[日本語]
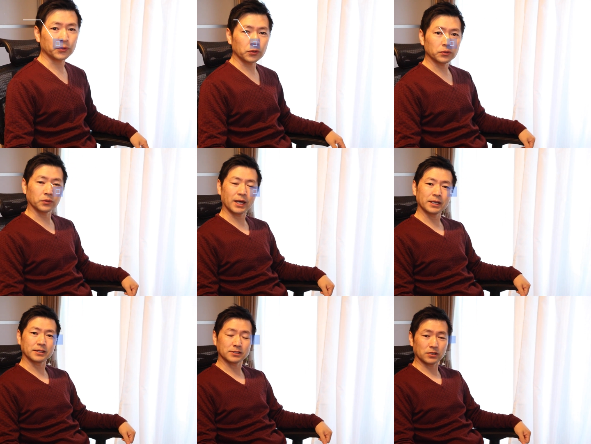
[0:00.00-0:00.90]
とんど
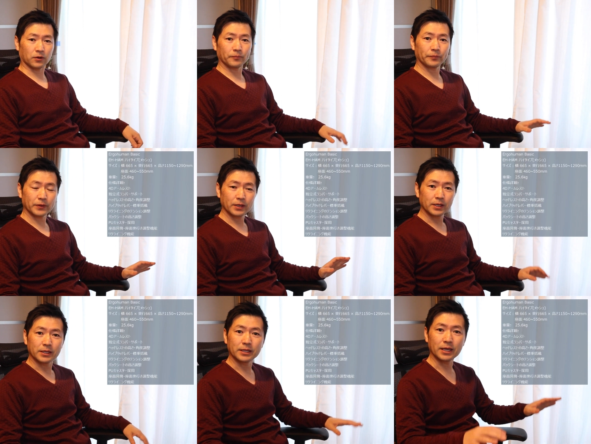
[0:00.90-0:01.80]
ないんですよ。
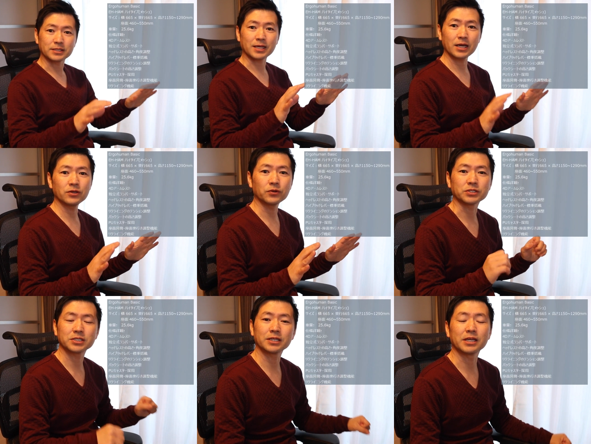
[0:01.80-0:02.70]
で、作
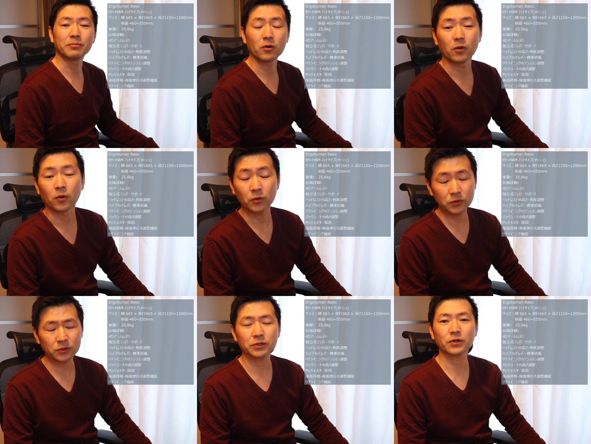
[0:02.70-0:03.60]
業してても
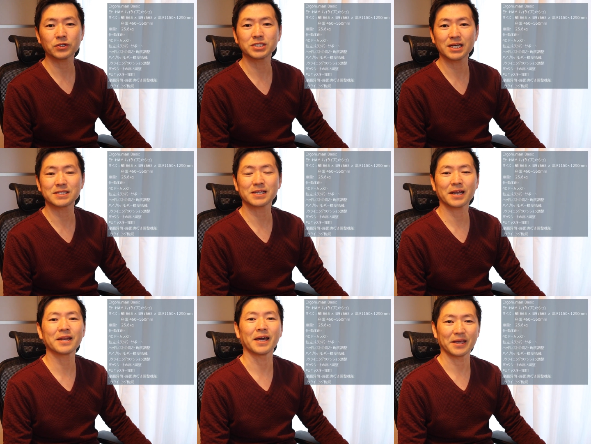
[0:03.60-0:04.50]
本当に腰が
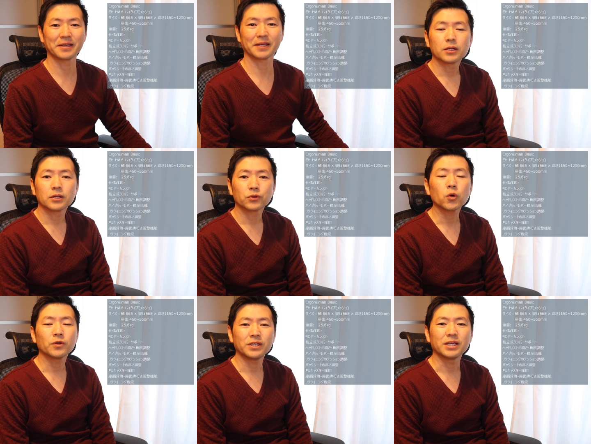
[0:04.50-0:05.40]
疲れない。
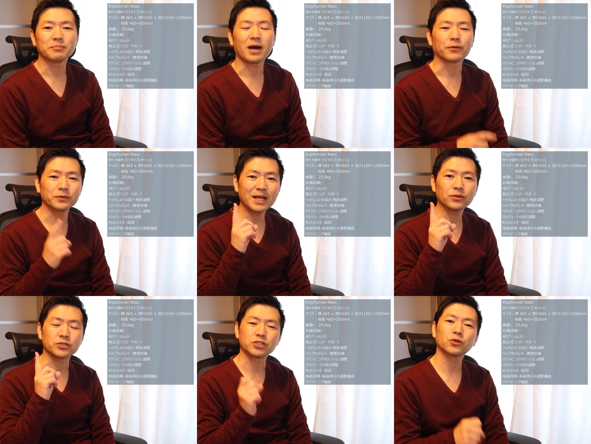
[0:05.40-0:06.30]
特にまあ普
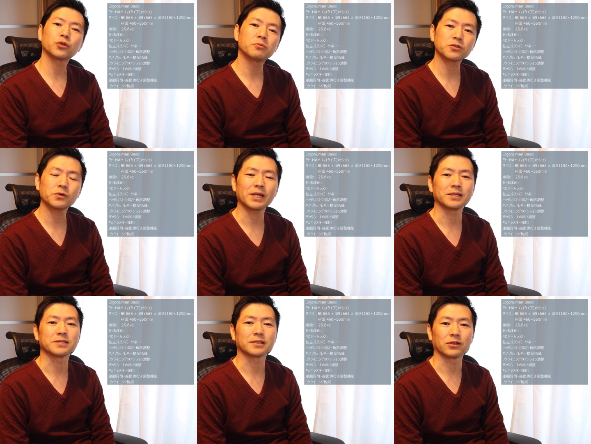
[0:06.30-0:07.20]
段の仕事もそうな
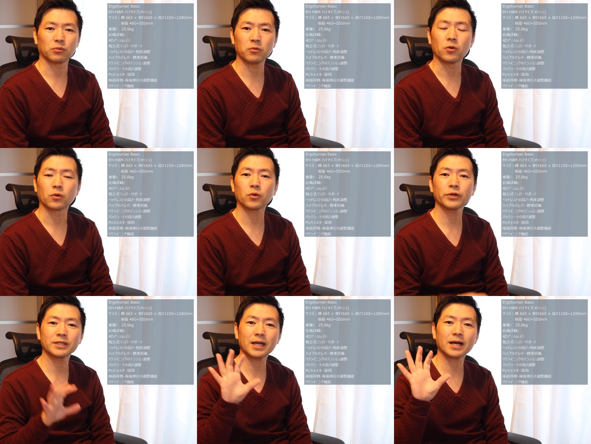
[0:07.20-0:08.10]
んですけれども、
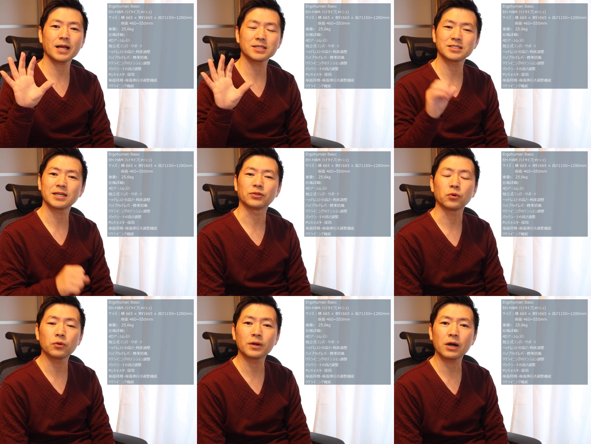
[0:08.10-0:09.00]
こういった感じで
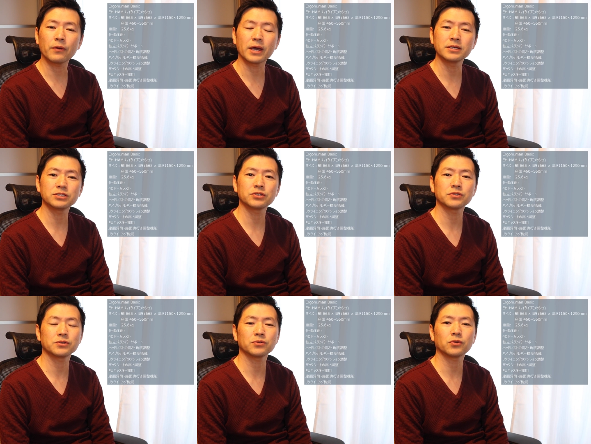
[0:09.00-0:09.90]
動画を編
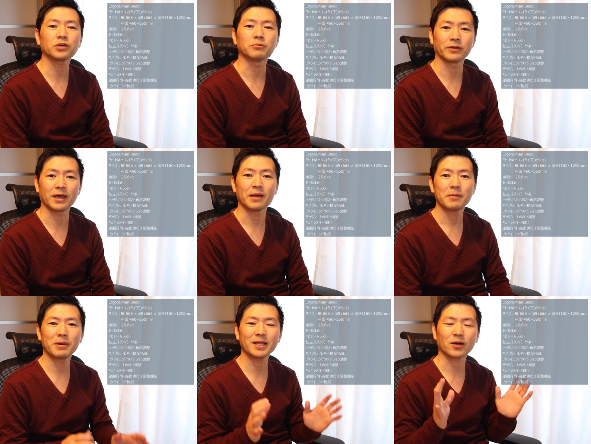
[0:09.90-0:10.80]
集する時もね、
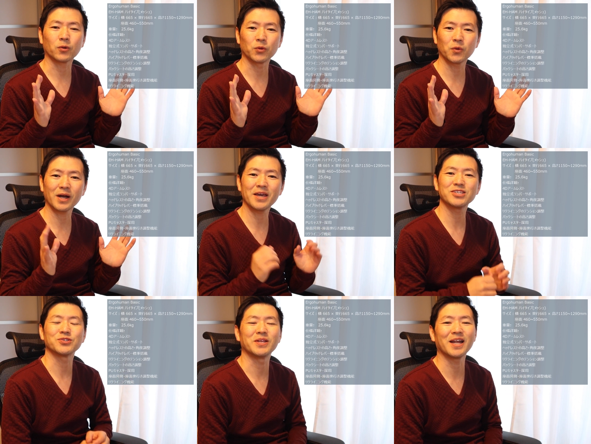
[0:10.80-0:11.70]
まだこう動画
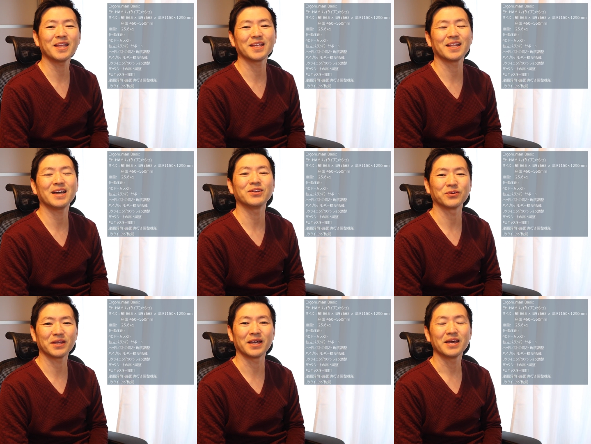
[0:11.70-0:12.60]
編集慣れてない
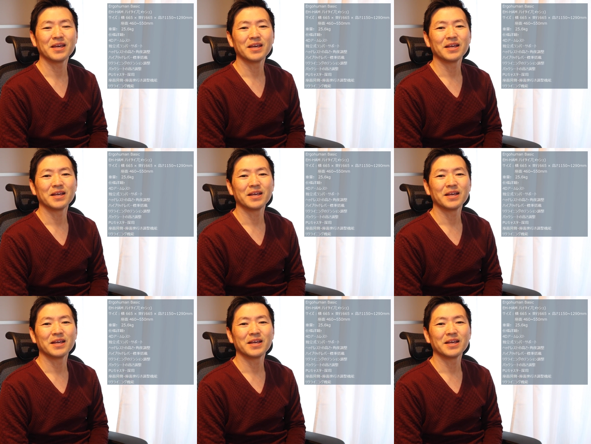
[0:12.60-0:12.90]
ので、